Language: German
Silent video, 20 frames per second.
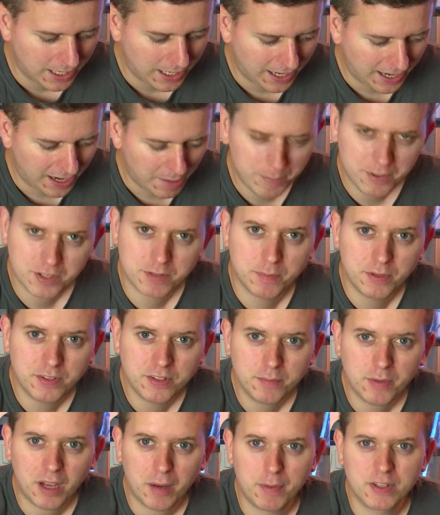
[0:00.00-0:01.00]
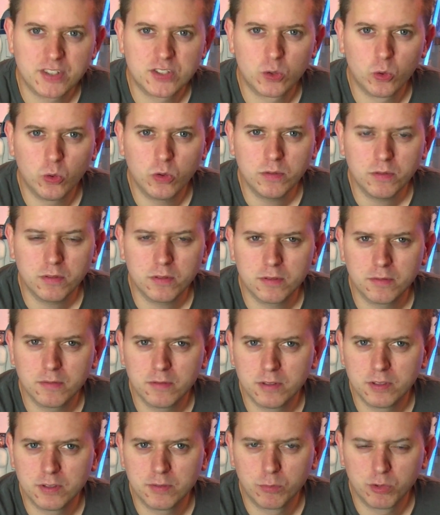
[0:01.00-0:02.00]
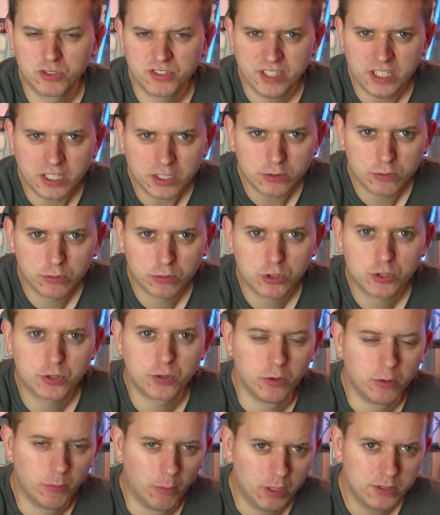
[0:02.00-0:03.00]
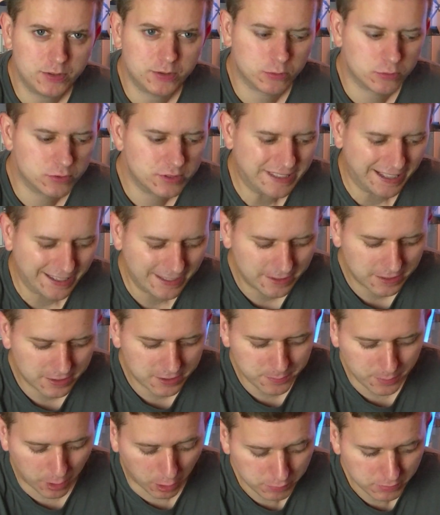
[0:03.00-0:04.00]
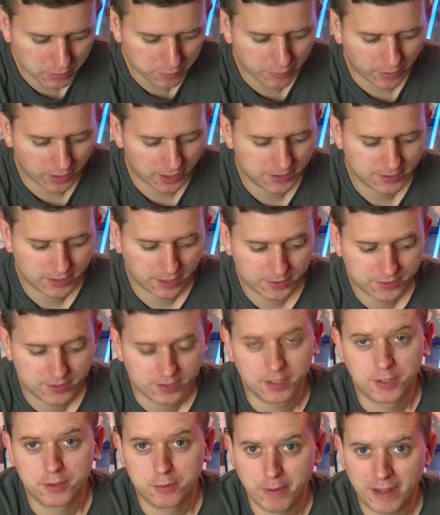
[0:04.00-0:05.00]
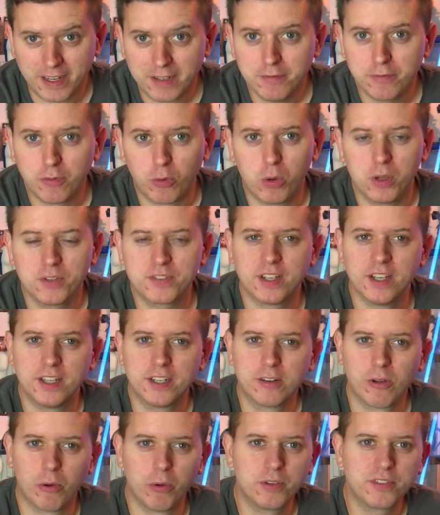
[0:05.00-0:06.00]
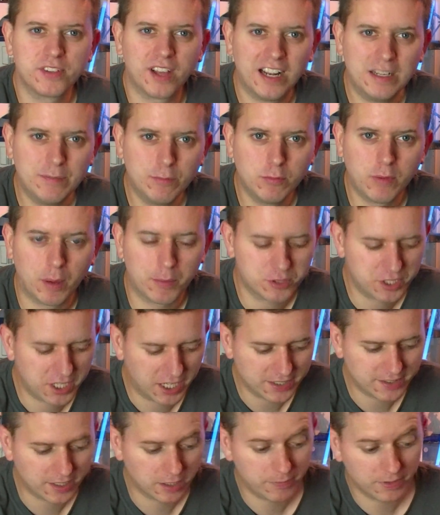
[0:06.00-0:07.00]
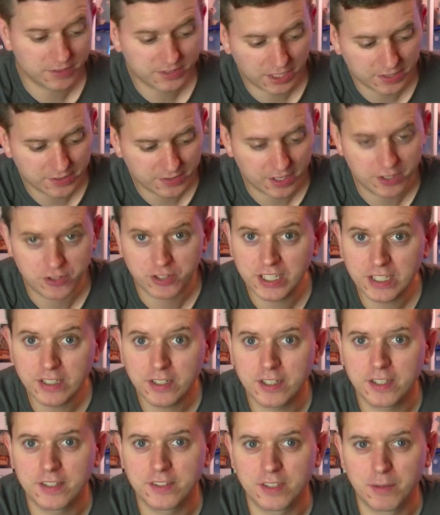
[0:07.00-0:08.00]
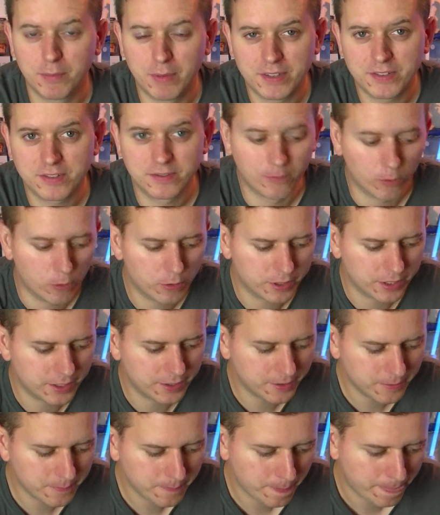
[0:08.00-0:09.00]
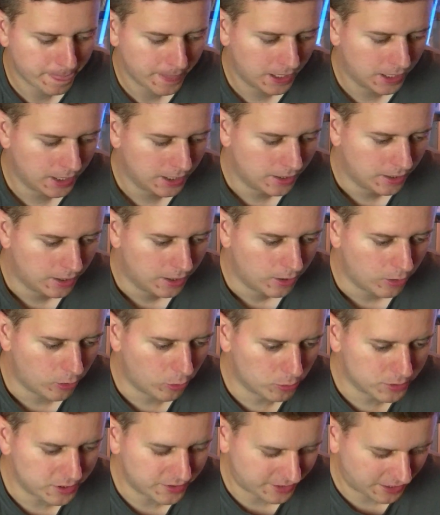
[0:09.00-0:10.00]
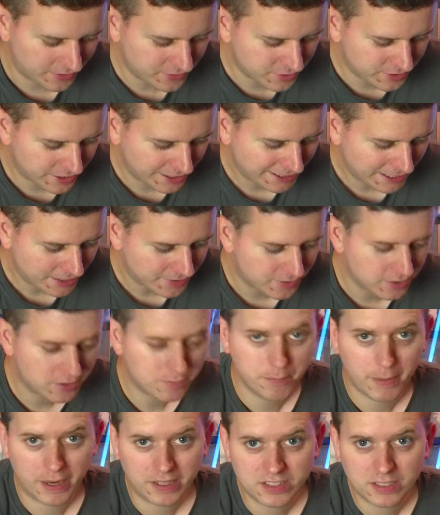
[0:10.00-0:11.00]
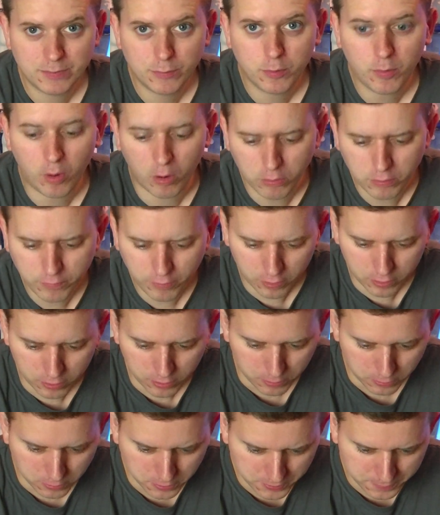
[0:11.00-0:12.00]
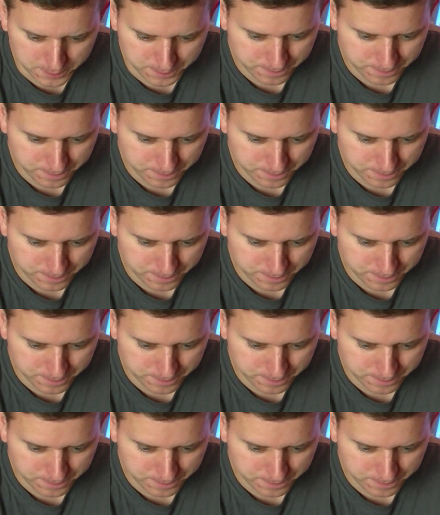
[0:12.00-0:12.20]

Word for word: habe ich ein bisschen bei Amazon äh, Musik durchstöbert und dann ist mir aufgefallen, dass äh, Dragon Force ein neues Album am Start hat, was jetzt erschienen ist am letzten Wochenende. Und das ganze Ding nennt sich Maximum Overload.